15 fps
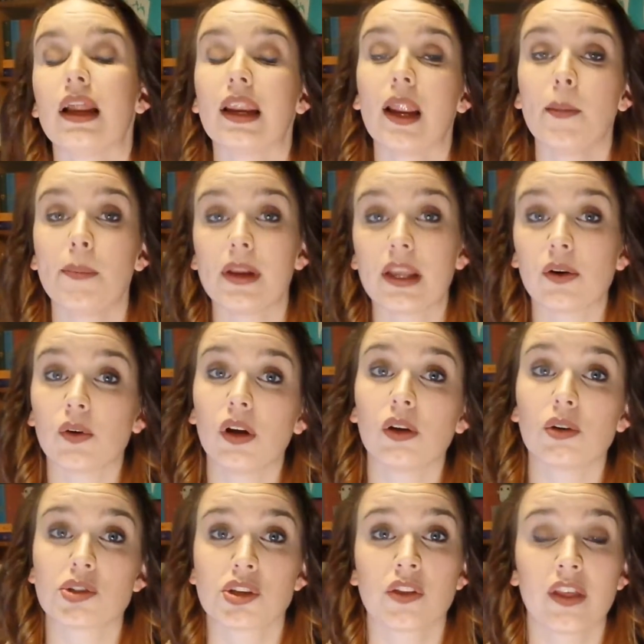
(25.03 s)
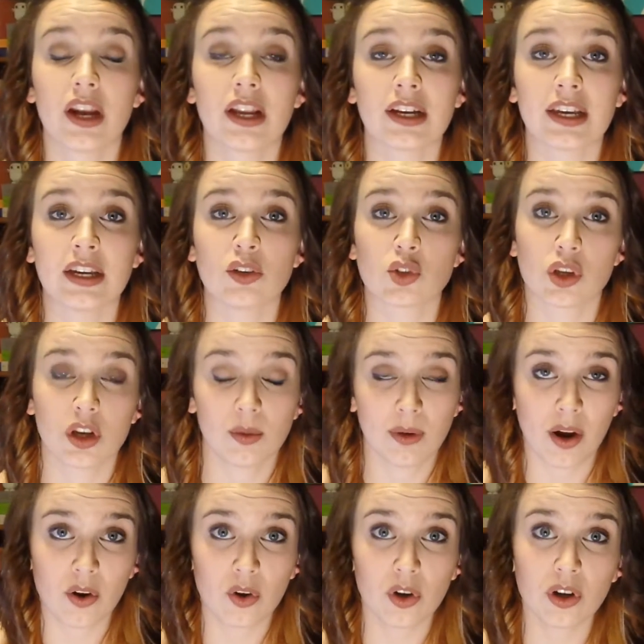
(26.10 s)
La película en cuestión de la que os quiero
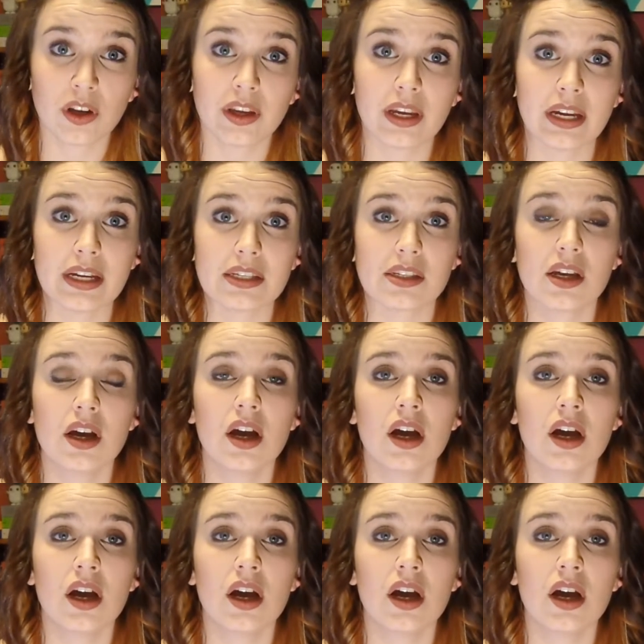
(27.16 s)
hablar hoy es